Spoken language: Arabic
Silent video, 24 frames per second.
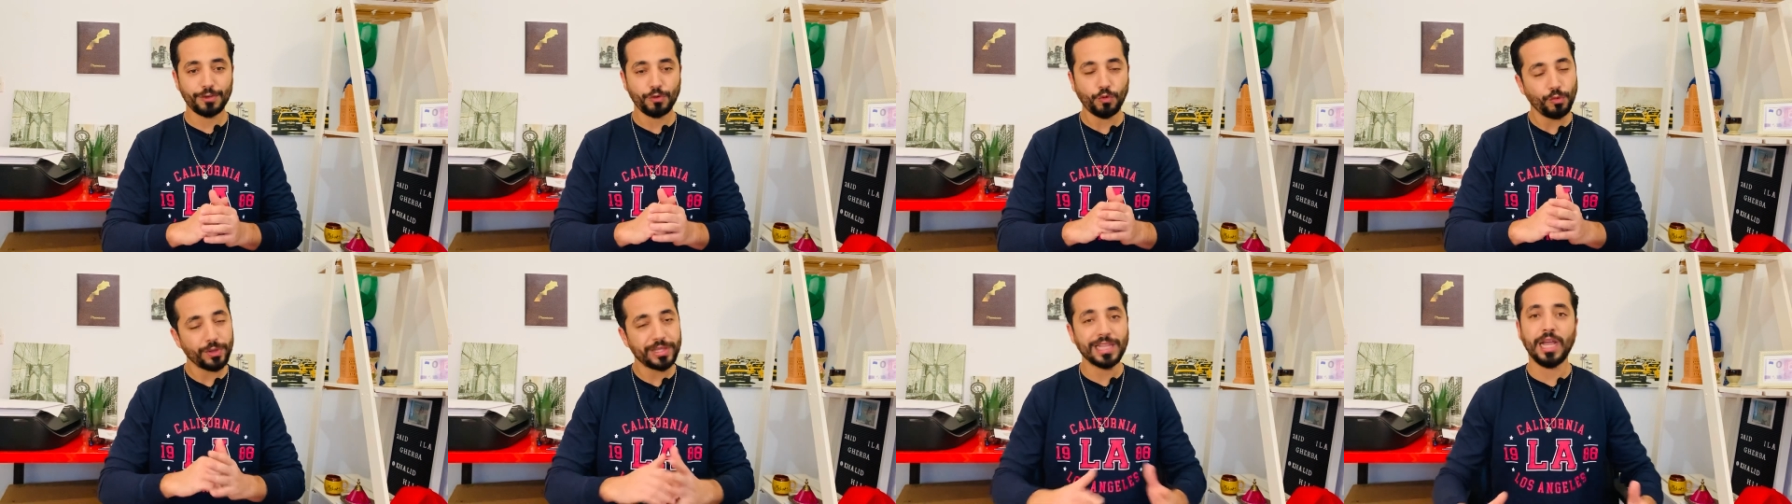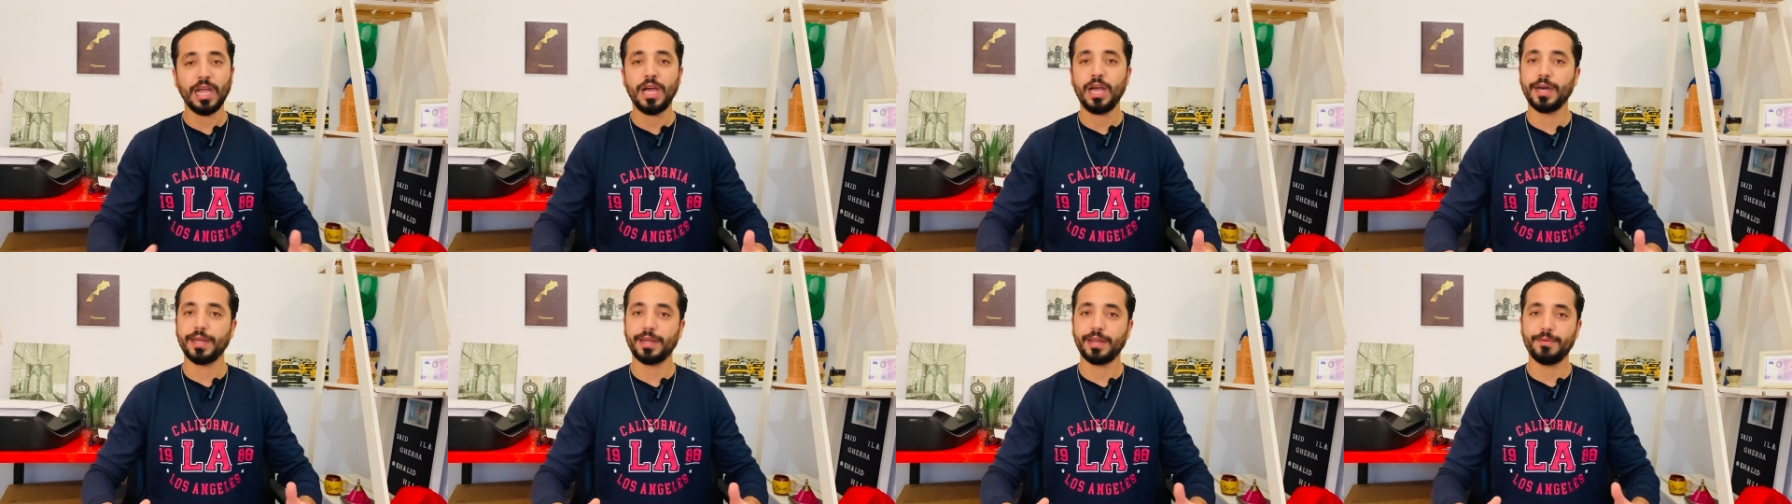ولد
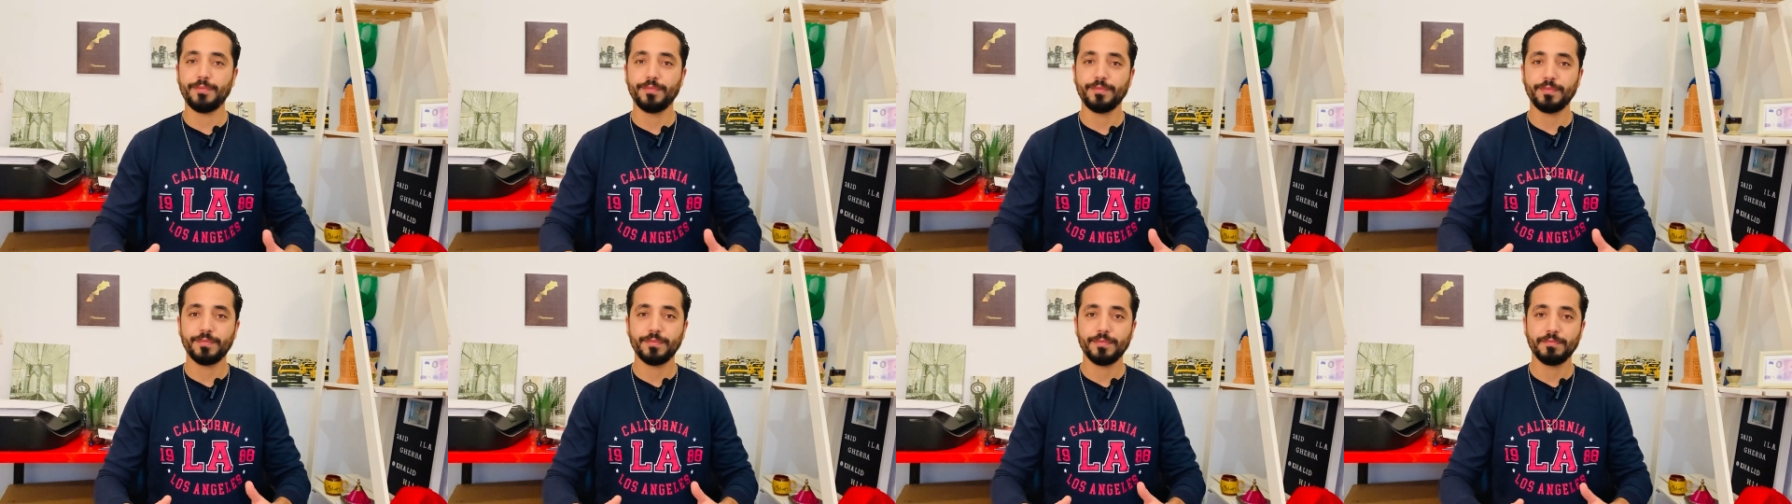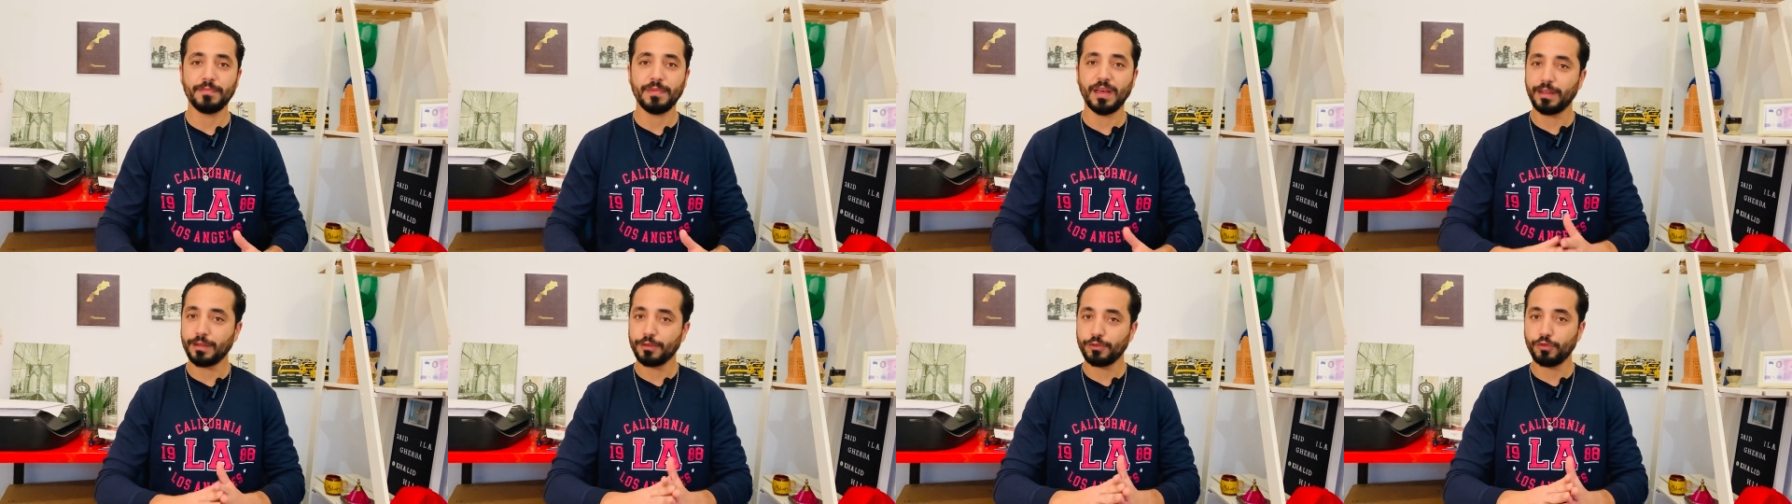الحرام
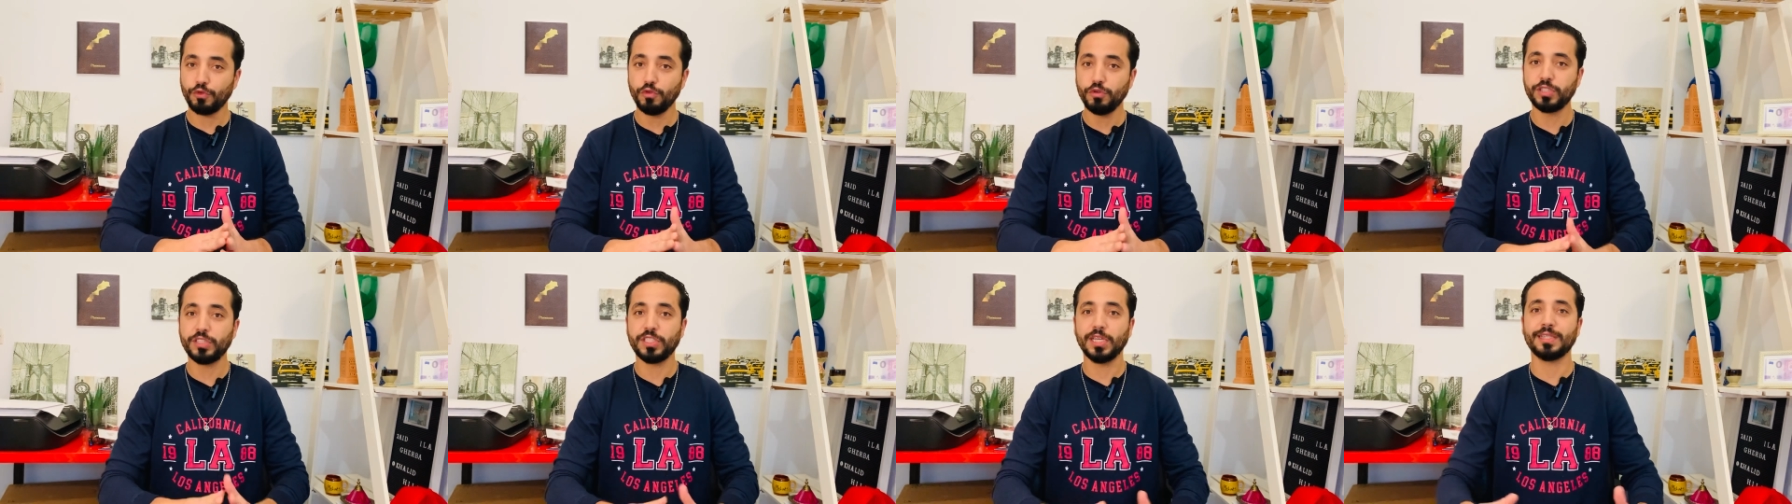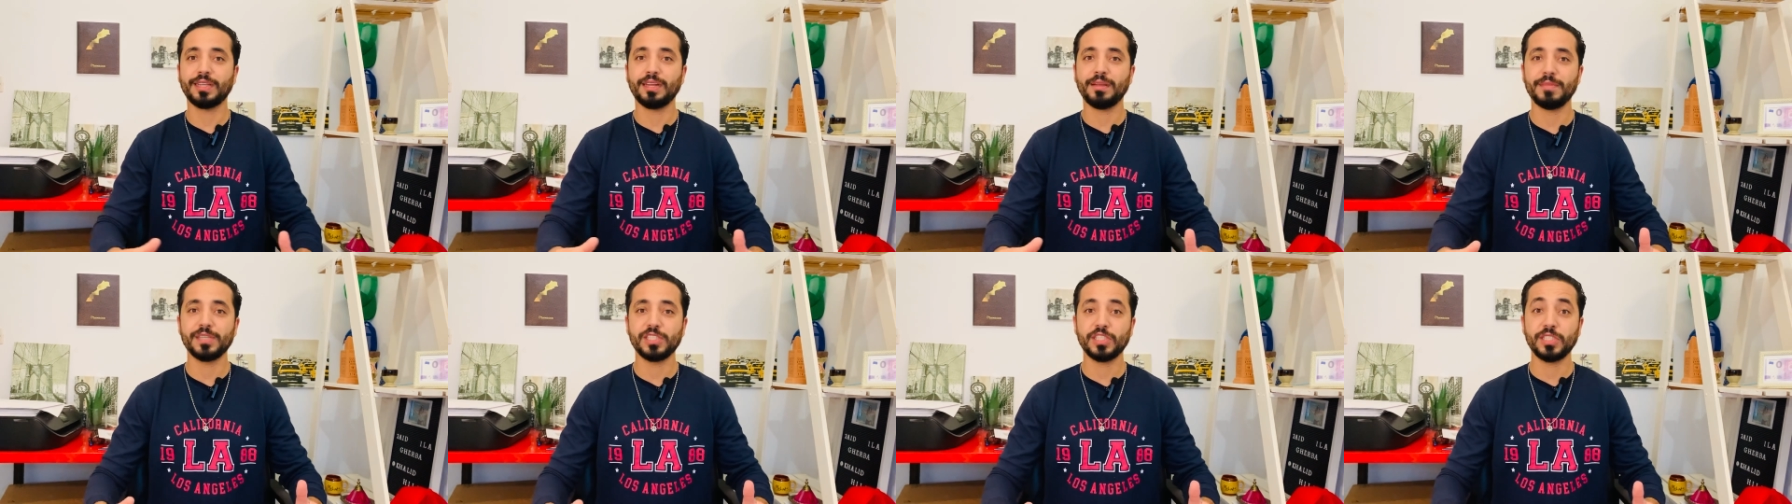ما نقولوش
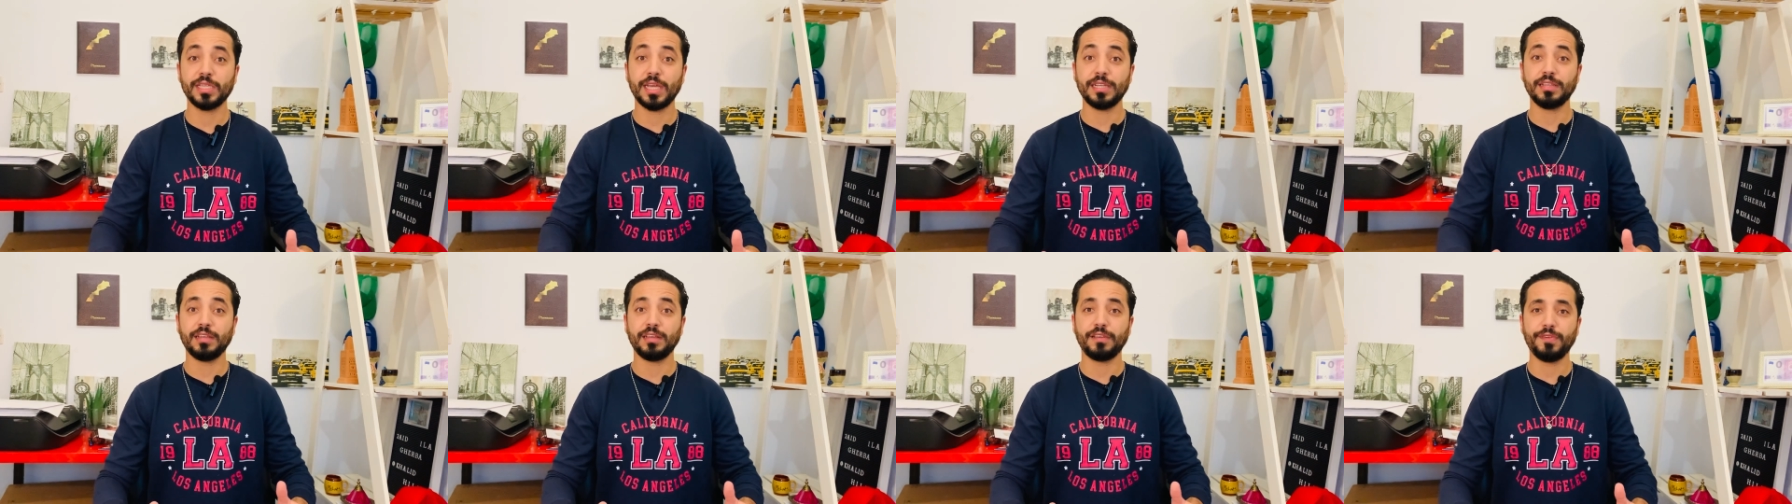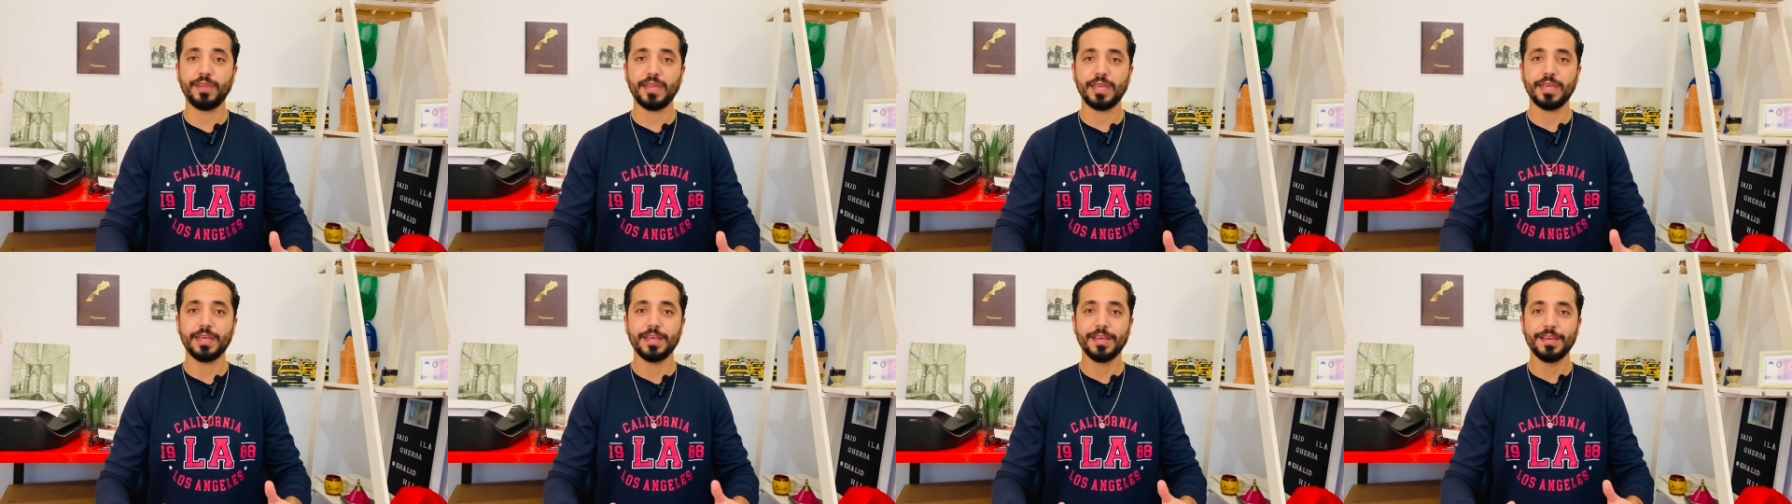هضره ماشي ديك
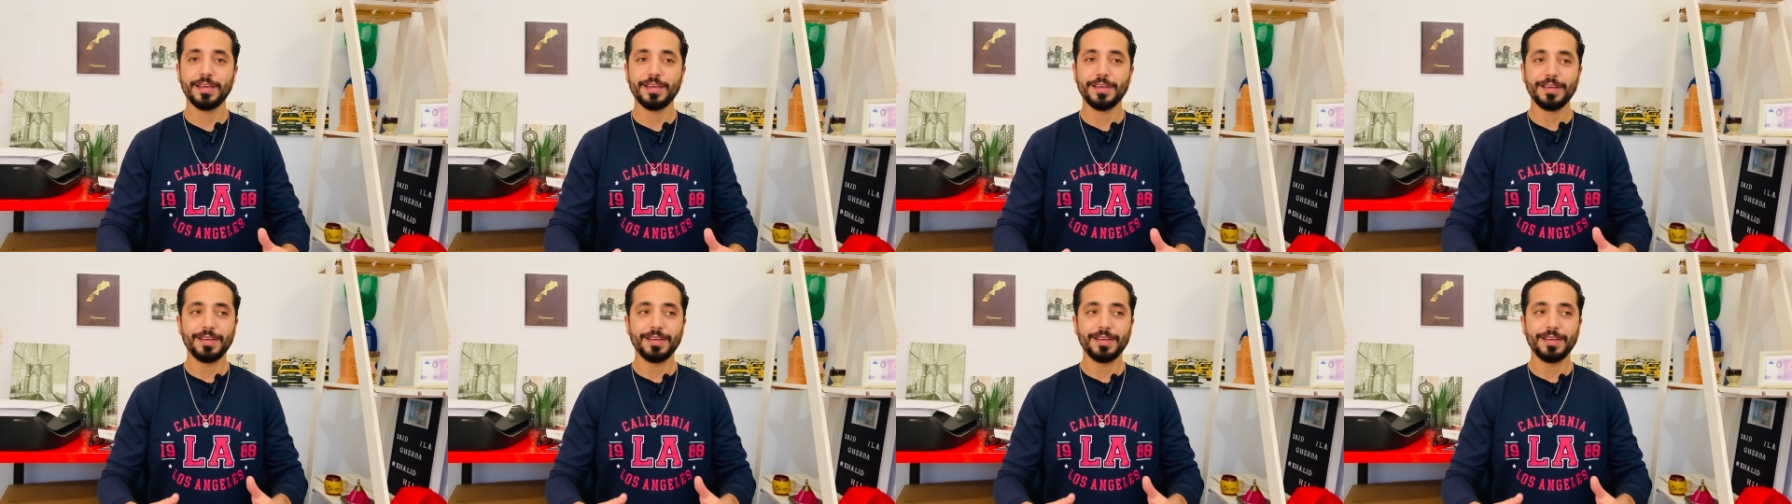فيه